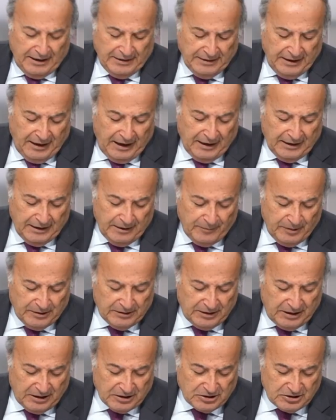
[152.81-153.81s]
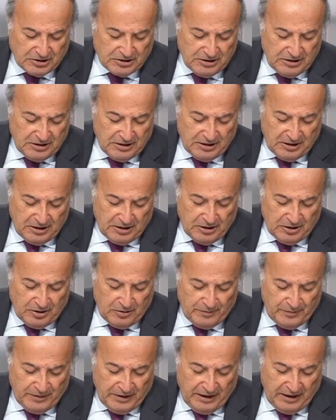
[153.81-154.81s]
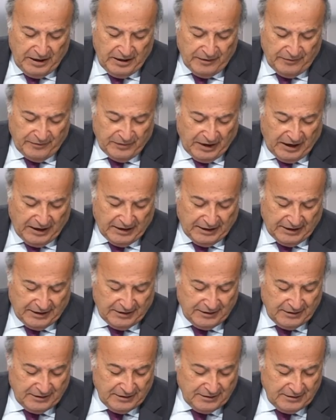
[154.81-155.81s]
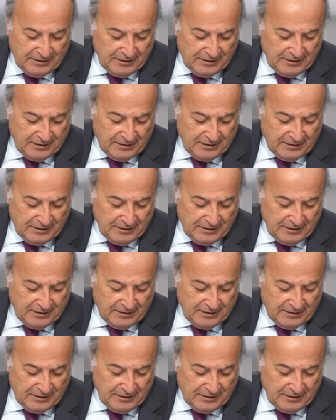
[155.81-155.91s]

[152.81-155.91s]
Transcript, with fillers: غنى على مدرج آه، لبنان في علي